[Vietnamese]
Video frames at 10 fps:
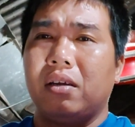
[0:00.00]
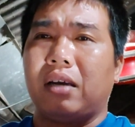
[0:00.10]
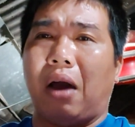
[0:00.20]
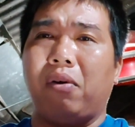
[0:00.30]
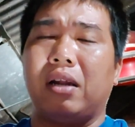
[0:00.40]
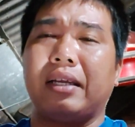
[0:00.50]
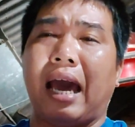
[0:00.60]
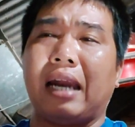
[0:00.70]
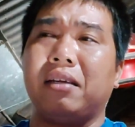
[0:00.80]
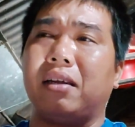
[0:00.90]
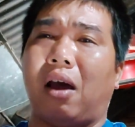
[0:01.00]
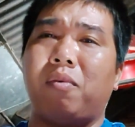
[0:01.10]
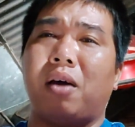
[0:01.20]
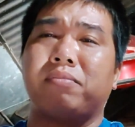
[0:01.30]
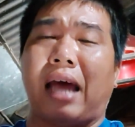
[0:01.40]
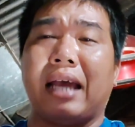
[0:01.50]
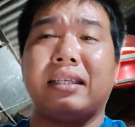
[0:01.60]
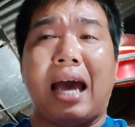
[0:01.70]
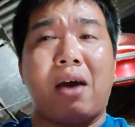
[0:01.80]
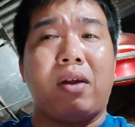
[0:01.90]
nổ lên cánh rồi nổ lùm tại
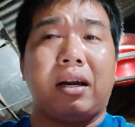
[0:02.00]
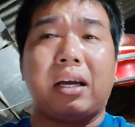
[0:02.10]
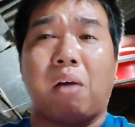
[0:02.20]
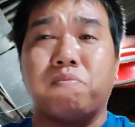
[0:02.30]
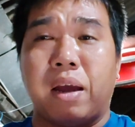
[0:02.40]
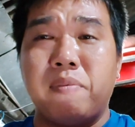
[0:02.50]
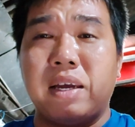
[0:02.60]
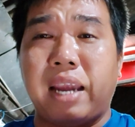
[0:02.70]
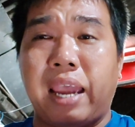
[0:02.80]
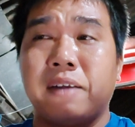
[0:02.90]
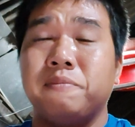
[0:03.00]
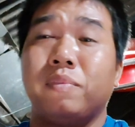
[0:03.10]
sao là nó không bị mấy khác